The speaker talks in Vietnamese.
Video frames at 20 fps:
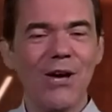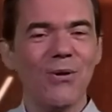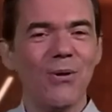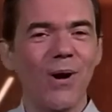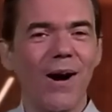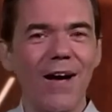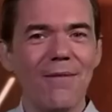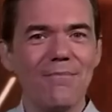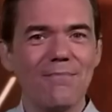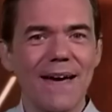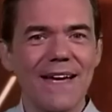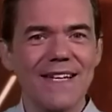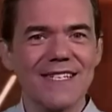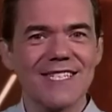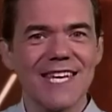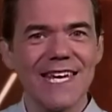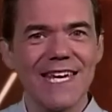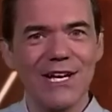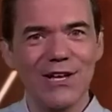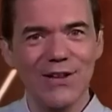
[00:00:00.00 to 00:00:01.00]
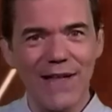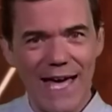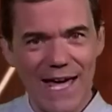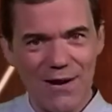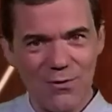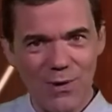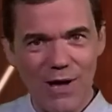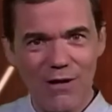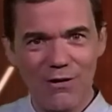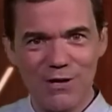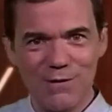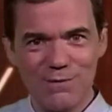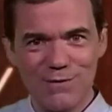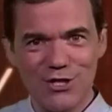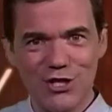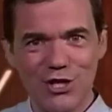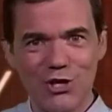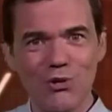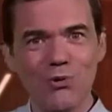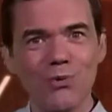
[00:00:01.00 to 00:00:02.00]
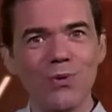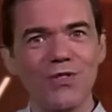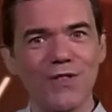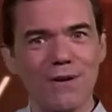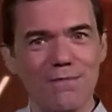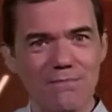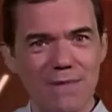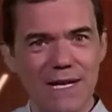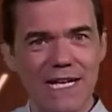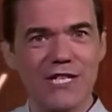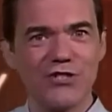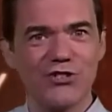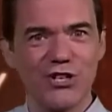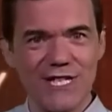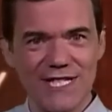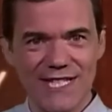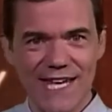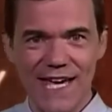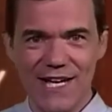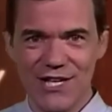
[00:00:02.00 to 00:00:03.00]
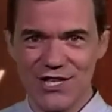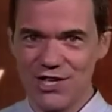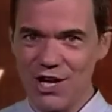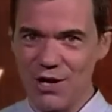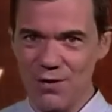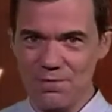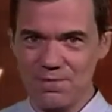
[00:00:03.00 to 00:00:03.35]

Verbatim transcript: Xin chào, tôi là Matt Taylor và chào mừng các bạn đến với